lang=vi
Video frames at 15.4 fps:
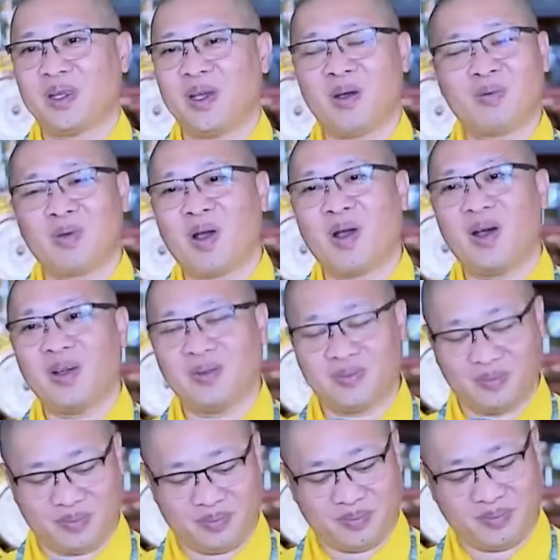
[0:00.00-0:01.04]
Không có,
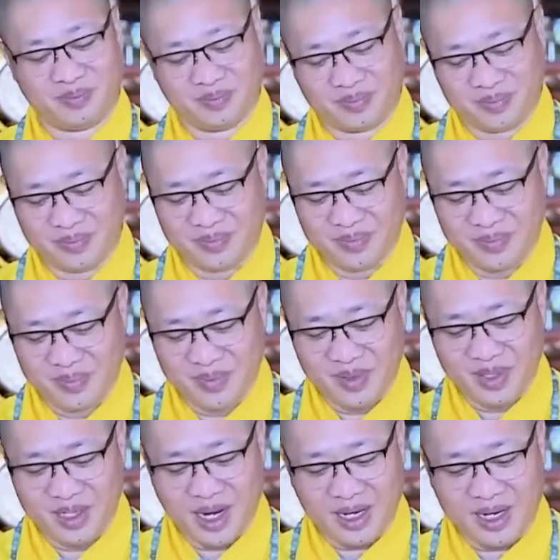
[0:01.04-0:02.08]

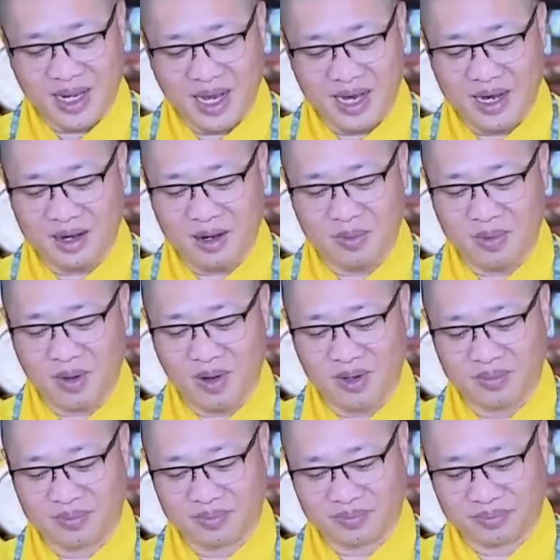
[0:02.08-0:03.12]
chắc chắn là không có.